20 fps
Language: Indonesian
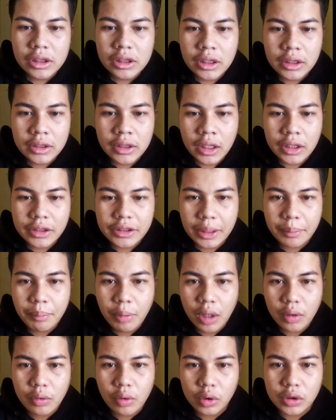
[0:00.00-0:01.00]
Segala-gala
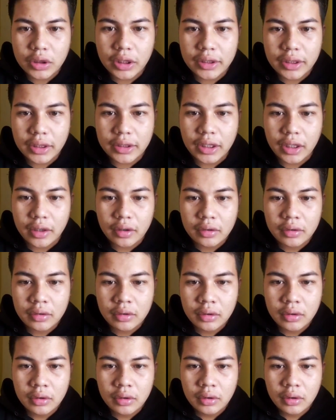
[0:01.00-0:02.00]
cebu aku kau tanya-tanya.
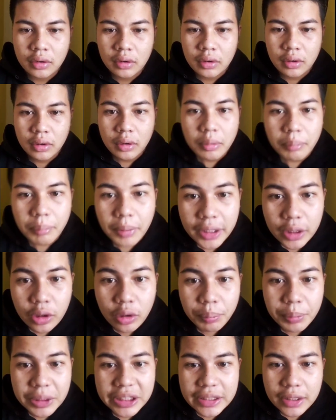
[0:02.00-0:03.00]
Pakai
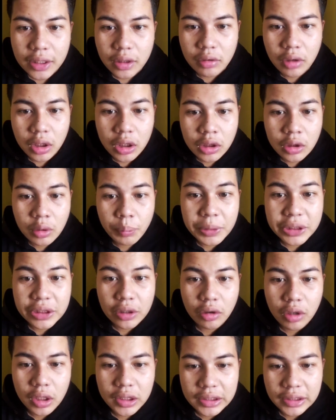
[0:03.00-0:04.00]
daun pisang aku, ada daun
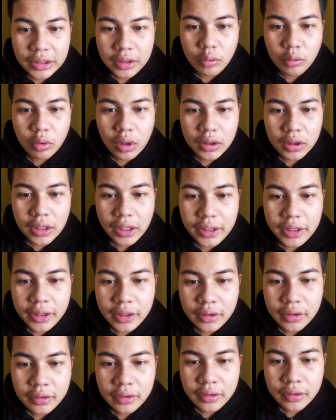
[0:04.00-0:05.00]
pisang kau lagi, kurang tadi.
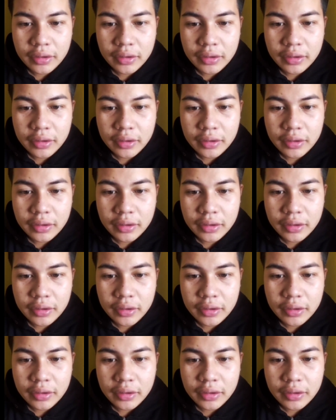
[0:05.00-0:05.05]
